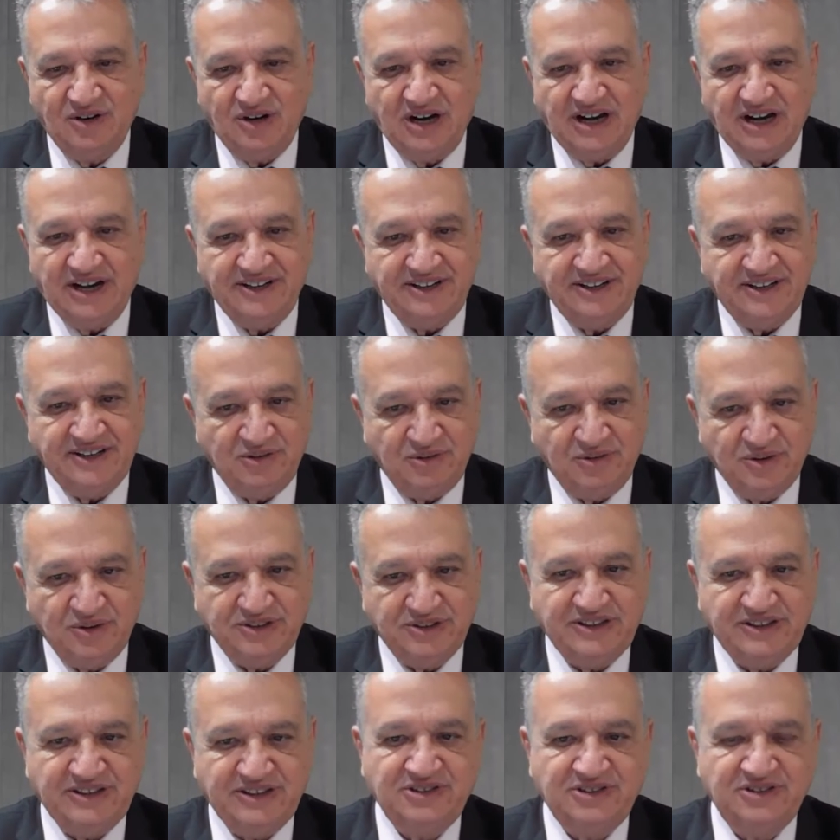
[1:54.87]
ainda
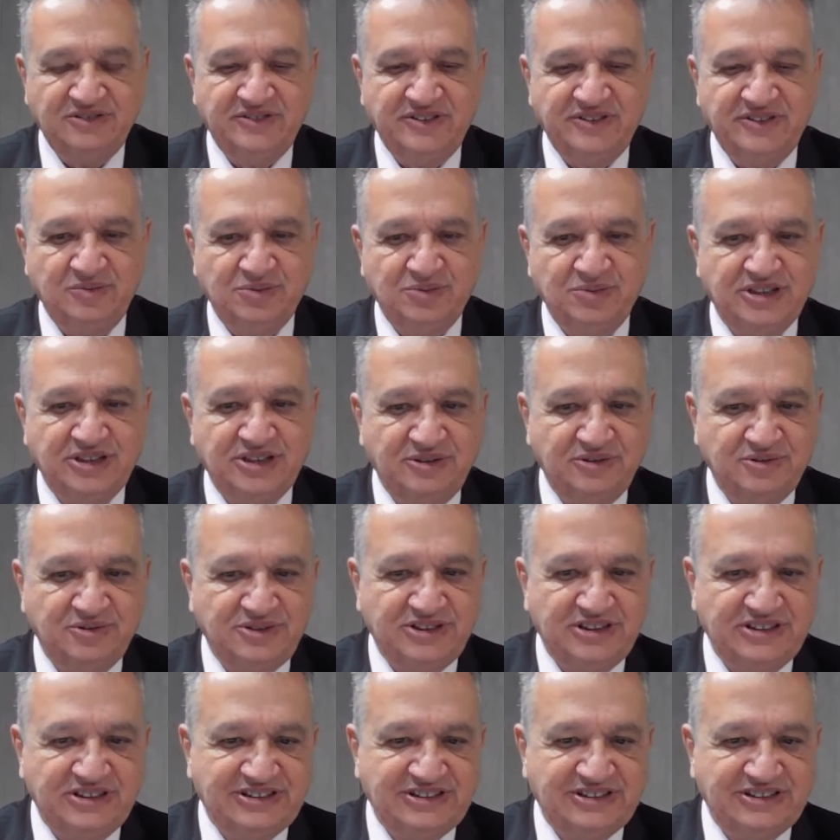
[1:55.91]
ontem tivemos a
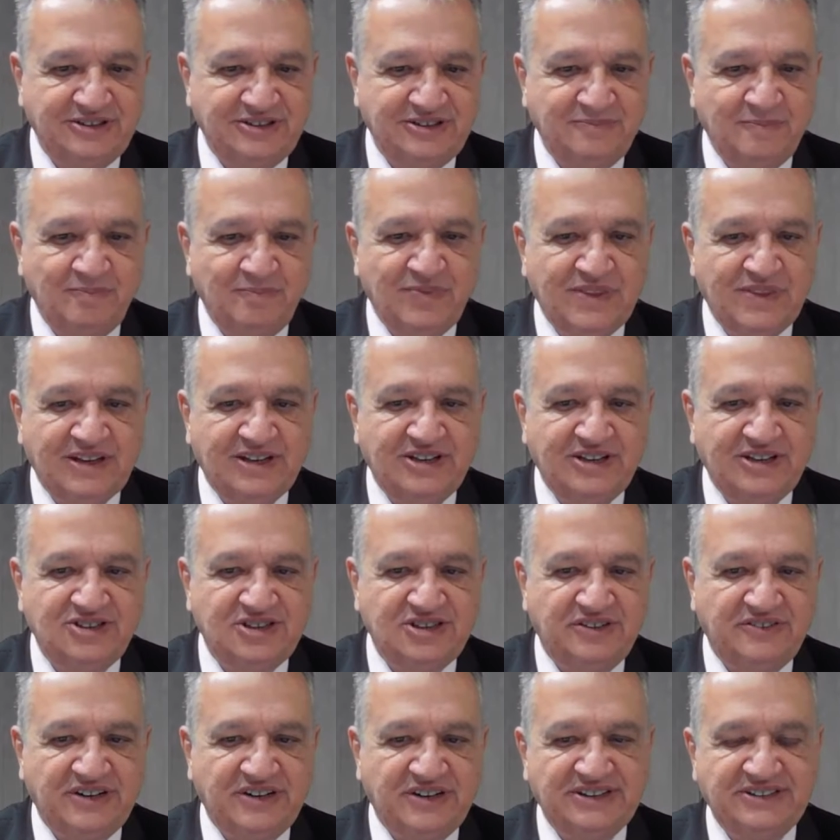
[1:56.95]
notícia que já
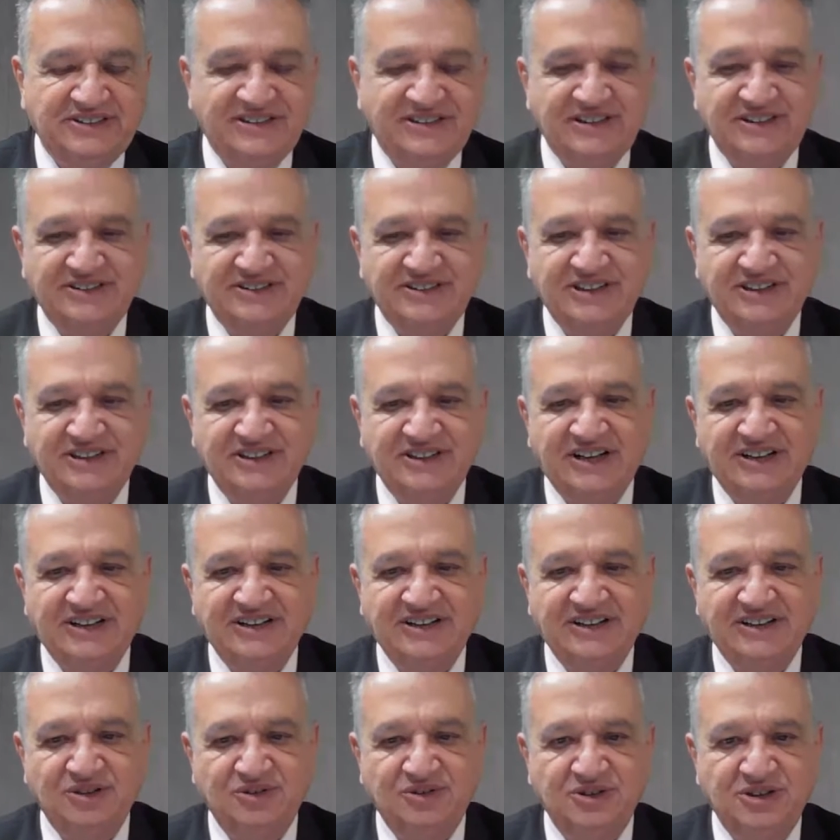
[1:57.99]
vai ser agendada
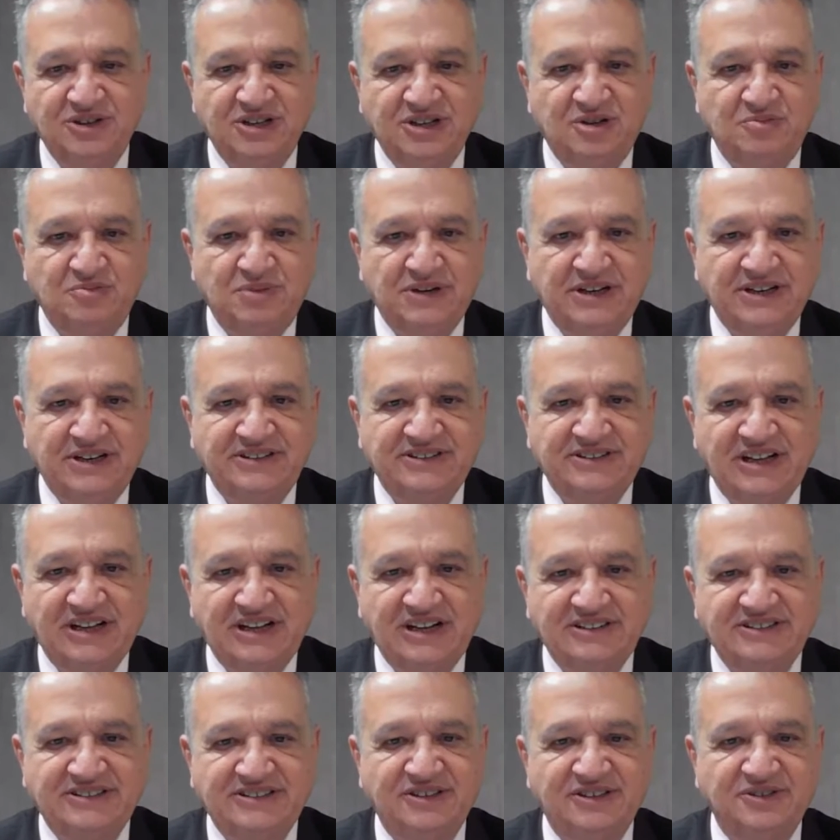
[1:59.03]
a reunião para a
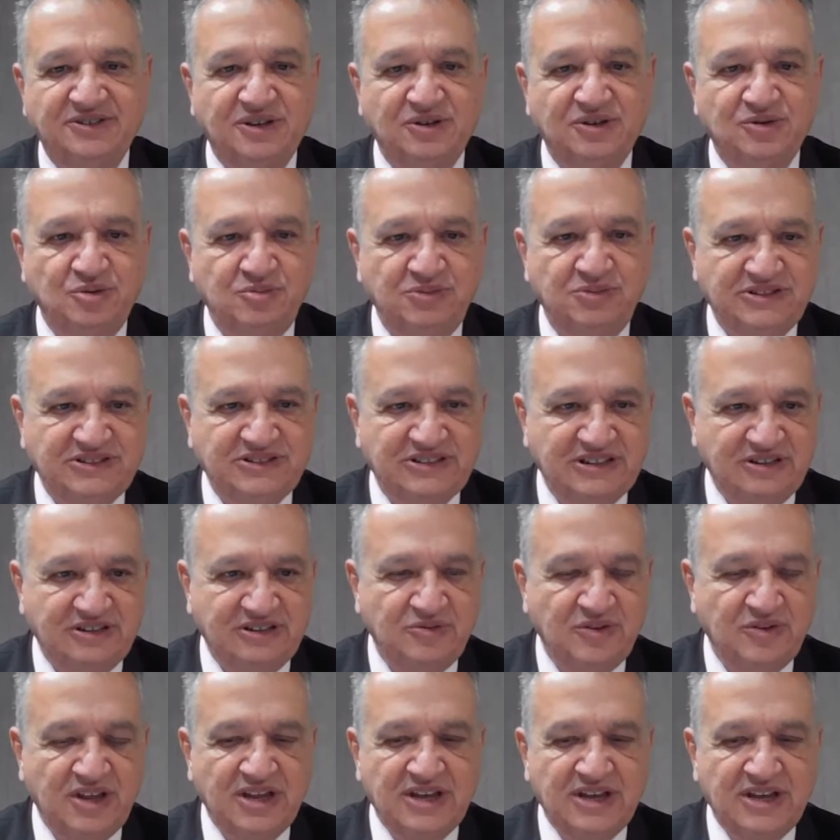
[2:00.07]
instalação da comissão
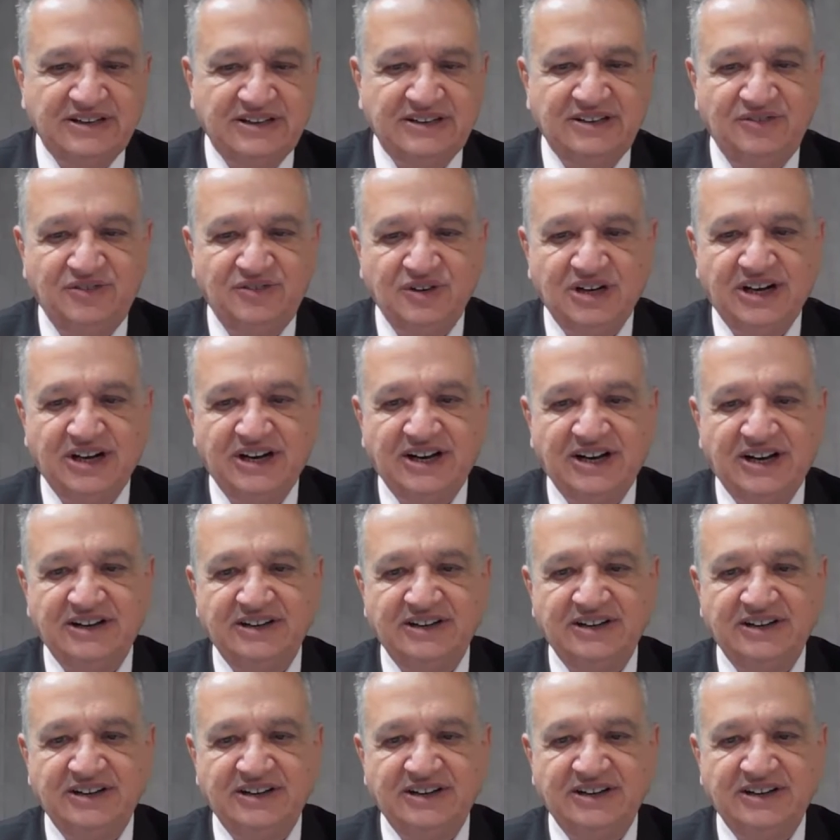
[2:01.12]
que ficará